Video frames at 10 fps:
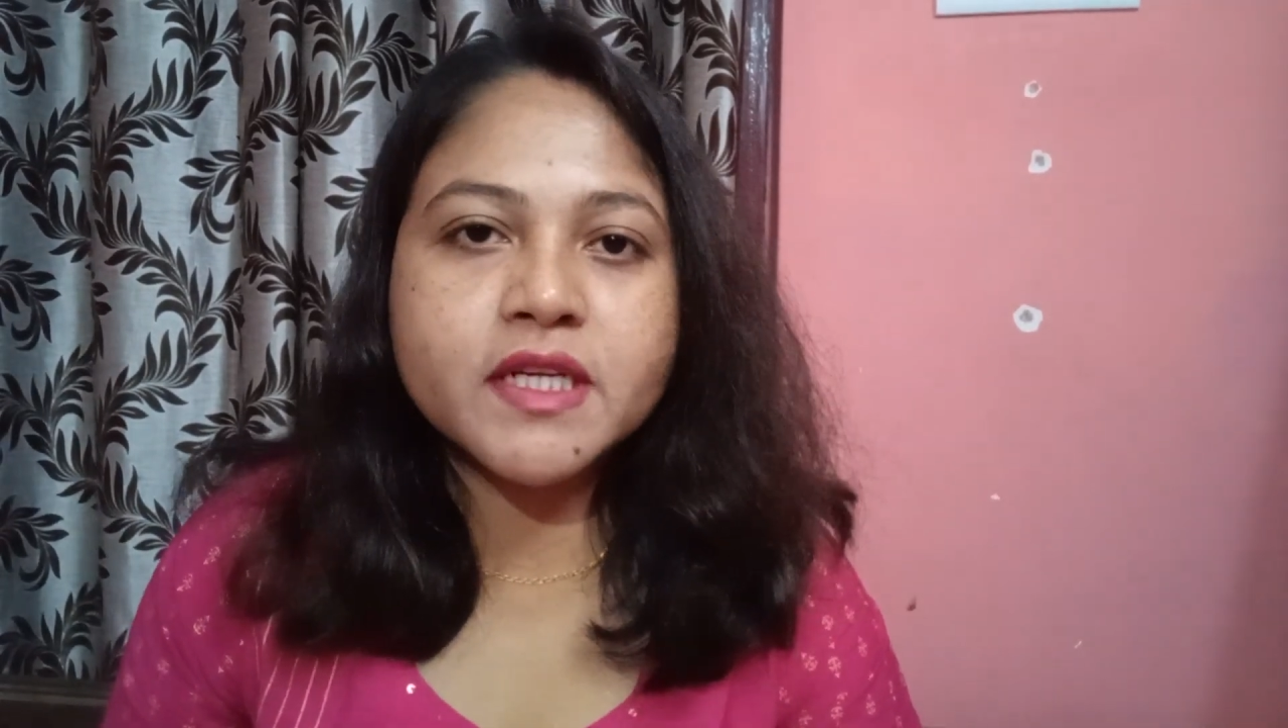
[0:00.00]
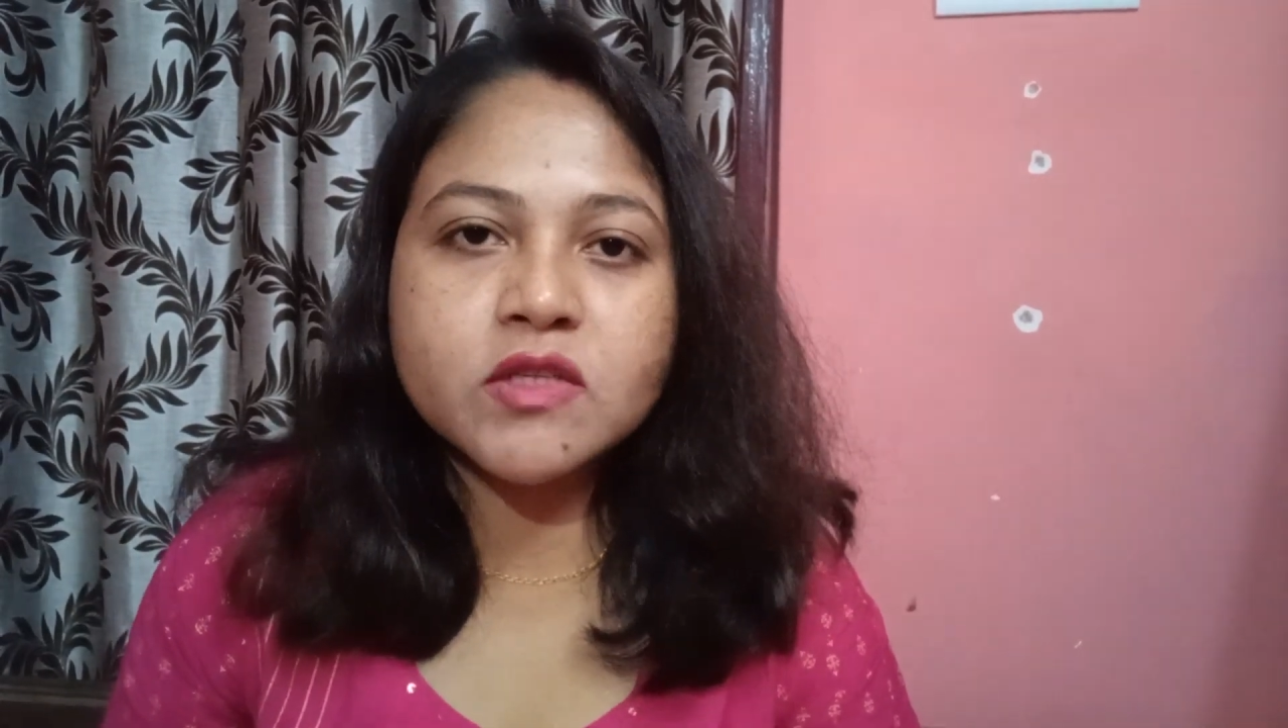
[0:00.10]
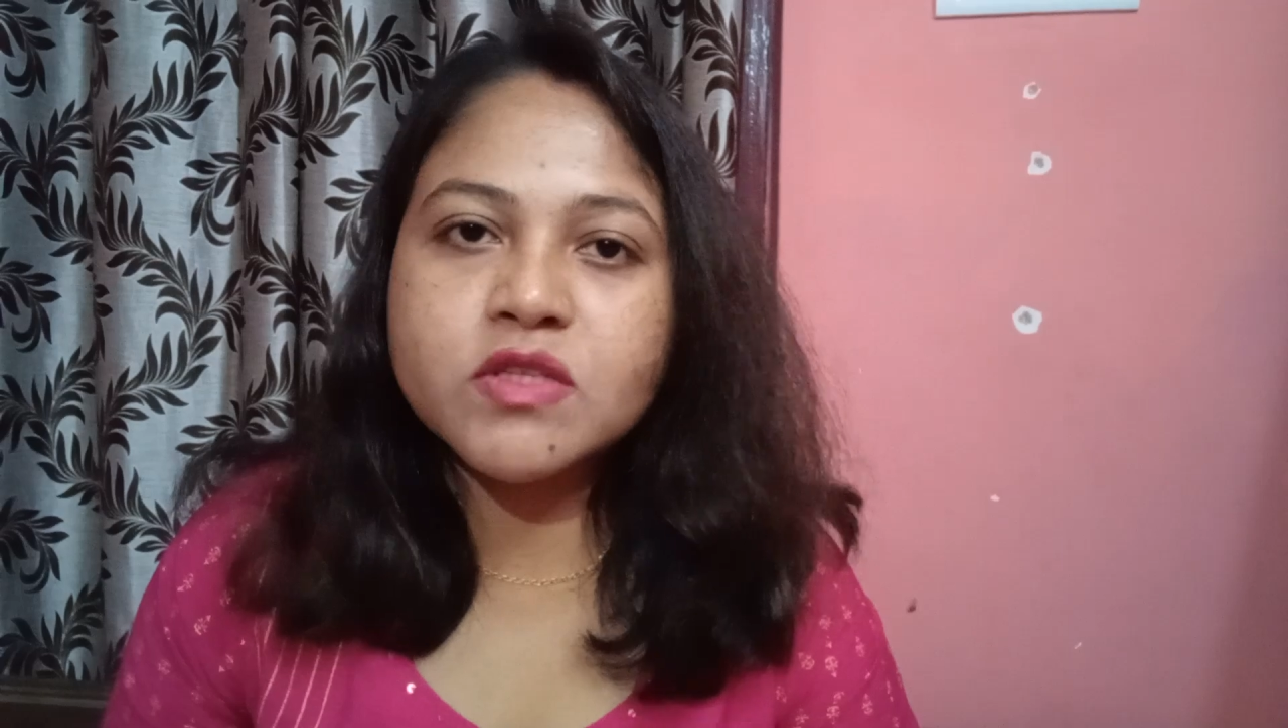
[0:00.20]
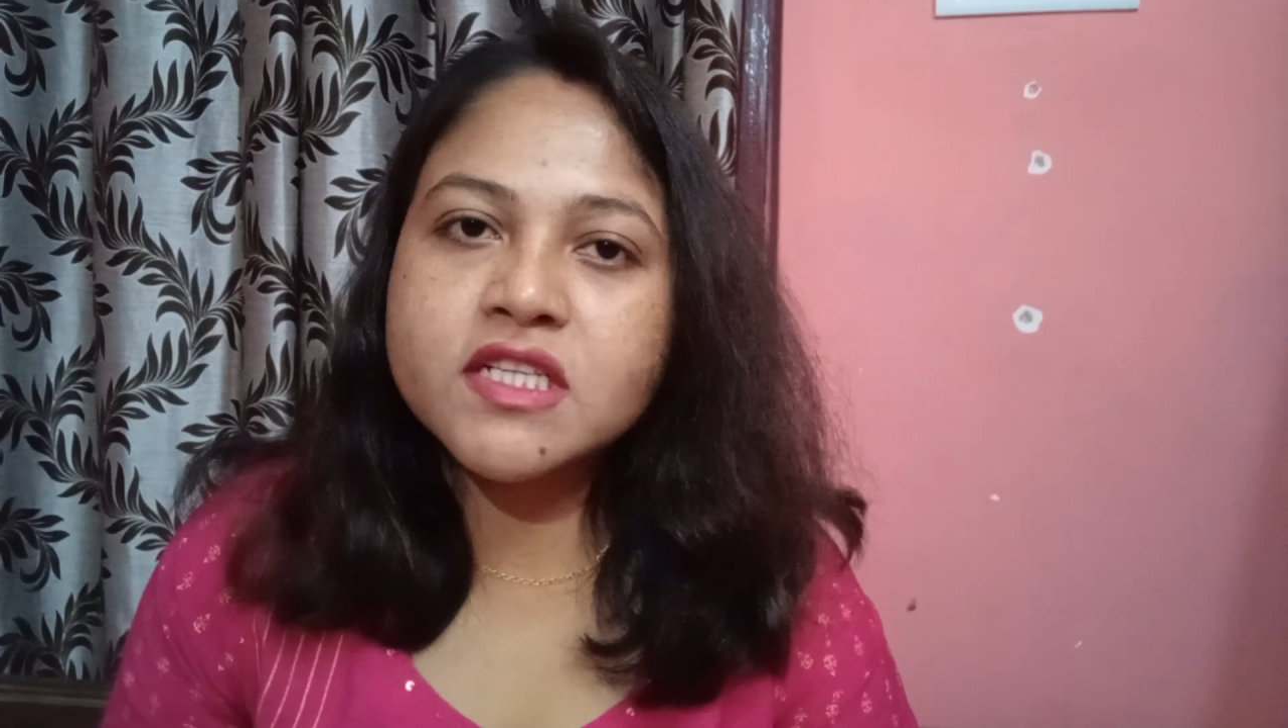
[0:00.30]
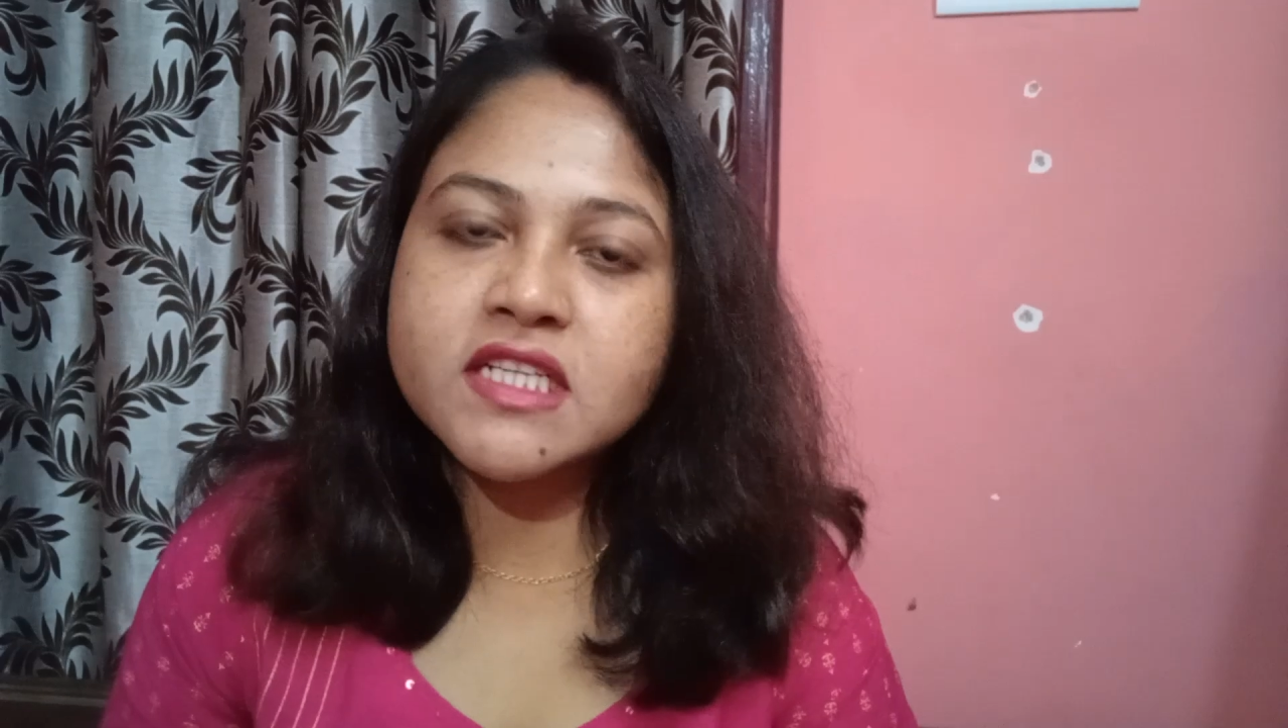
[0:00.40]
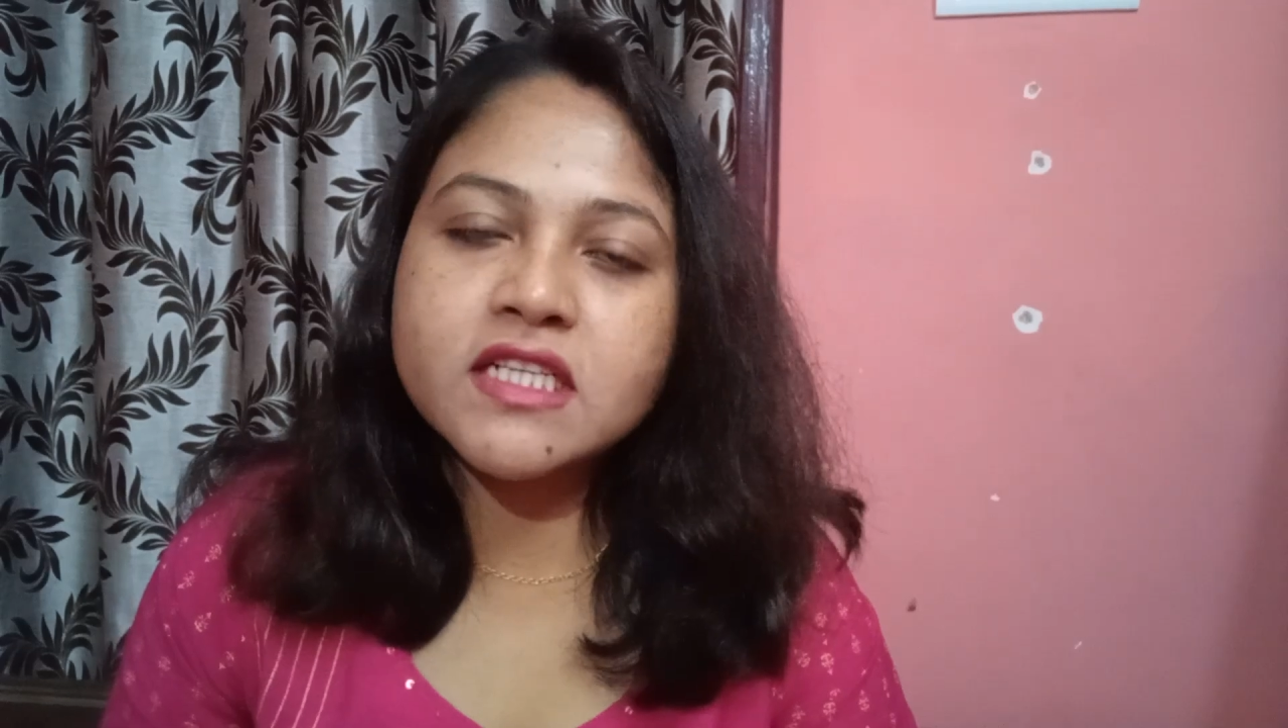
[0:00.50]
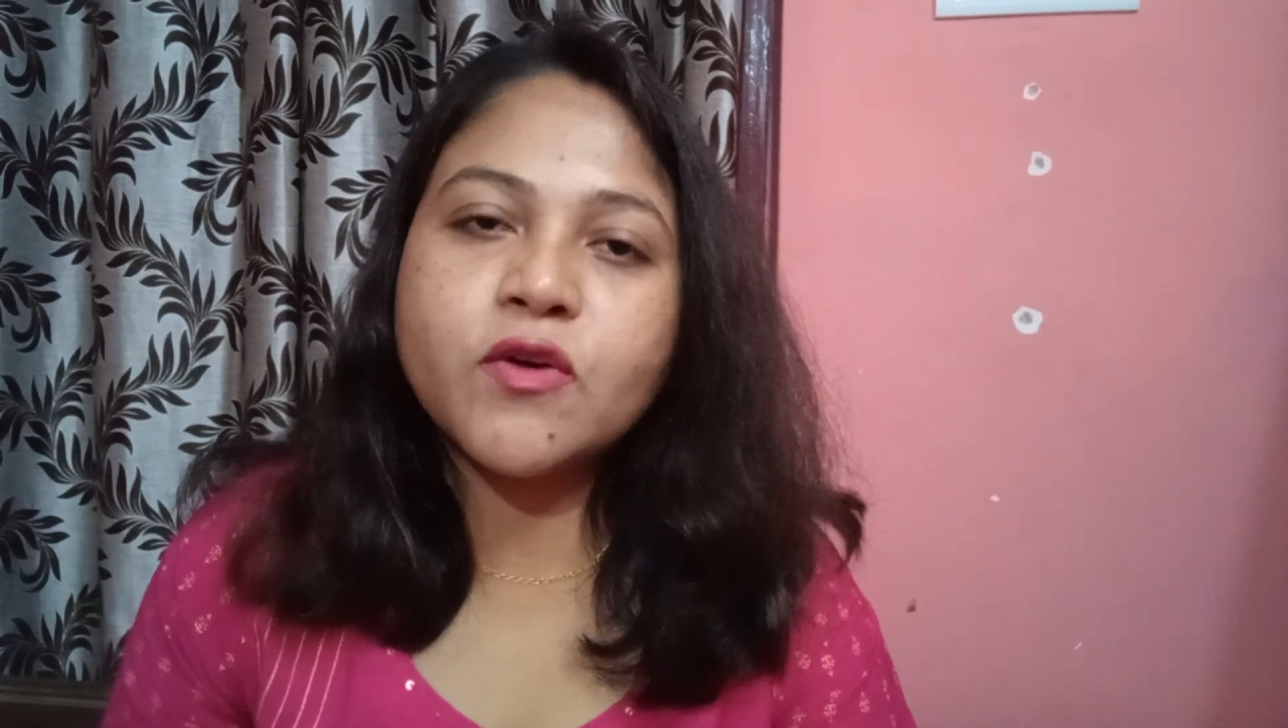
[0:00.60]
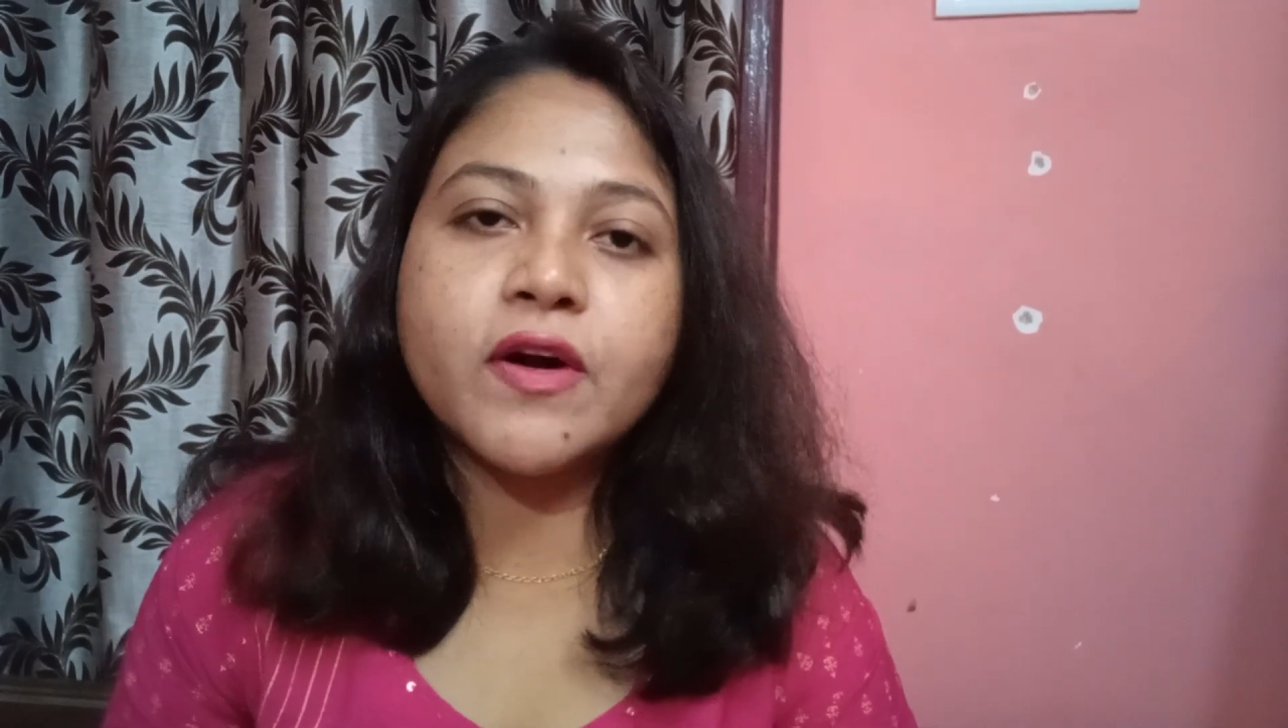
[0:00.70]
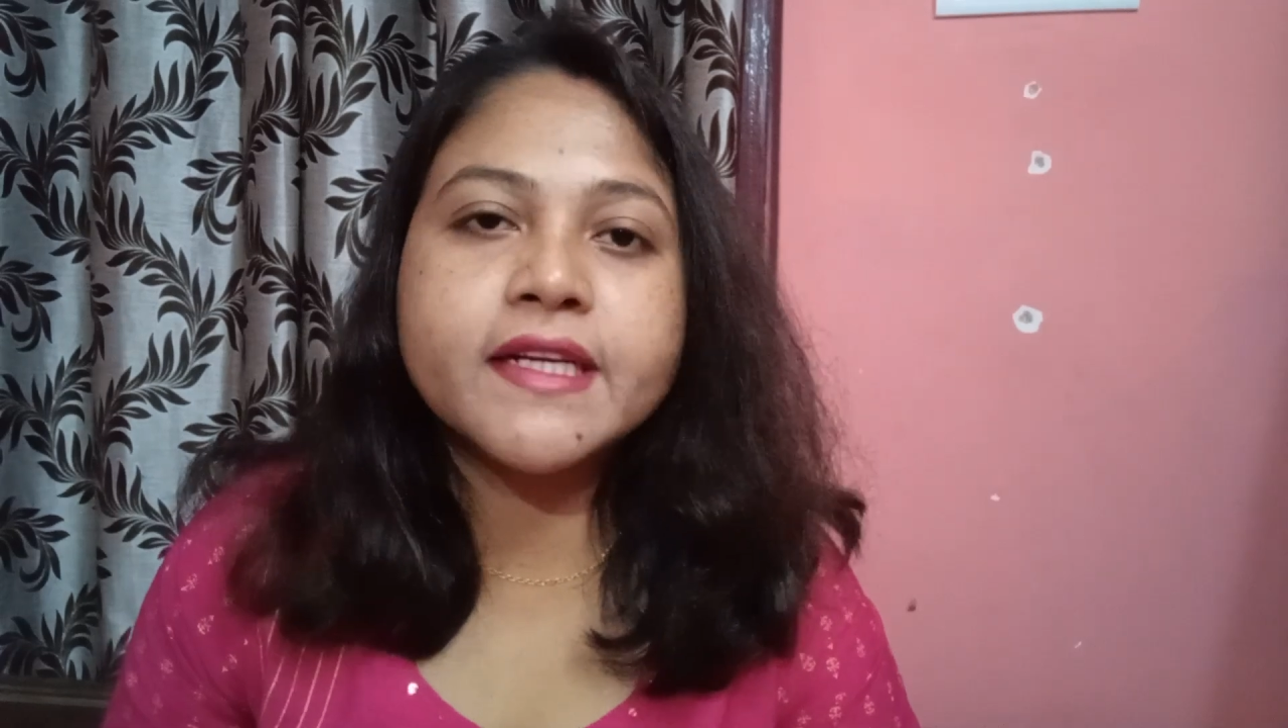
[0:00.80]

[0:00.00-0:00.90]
পার্টিকুলার স্টেটে